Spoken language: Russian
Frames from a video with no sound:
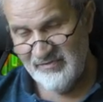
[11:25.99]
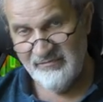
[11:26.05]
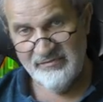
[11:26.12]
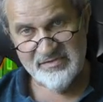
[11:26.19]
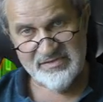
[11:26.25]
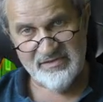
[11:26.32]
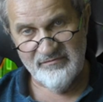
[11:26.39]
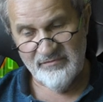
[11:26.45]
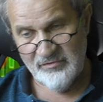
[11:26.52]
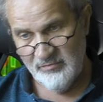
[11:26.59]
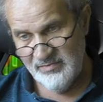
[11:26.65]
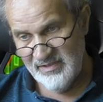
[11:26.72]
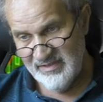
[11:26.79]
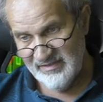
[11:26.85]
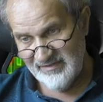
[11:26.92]
92
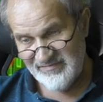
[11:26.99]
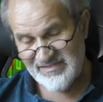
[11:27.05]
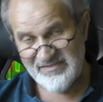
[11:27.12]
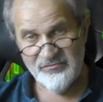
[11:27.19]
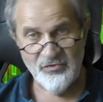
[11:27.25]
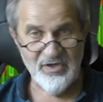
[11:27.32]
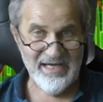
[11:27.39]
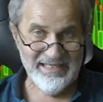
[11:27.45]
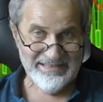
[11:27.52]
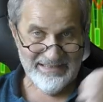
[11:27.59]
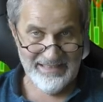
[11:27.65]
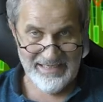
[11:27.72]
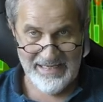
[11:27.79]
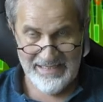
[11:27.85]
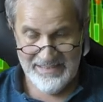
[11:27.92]
рубля, это всего
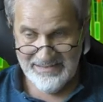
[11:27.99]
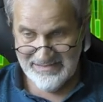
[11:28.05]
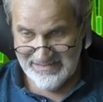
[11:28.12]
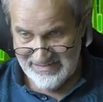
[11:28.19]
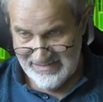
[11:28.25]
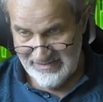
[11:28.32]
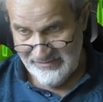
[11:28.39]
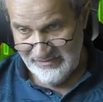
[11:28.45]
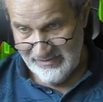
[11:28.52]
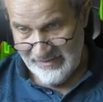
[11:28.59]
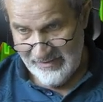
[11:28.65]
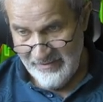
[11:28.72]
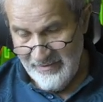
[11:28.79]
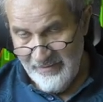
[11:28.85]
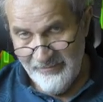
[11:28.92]
одна
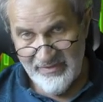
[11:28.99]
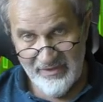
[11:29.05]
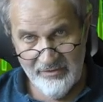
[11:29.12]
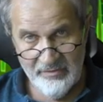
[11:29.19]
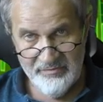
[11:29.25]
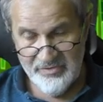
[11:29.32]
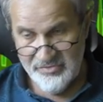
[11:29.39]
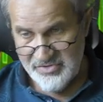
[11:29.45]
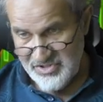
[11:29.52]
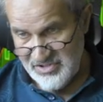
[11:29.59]
сделка. Я вам ее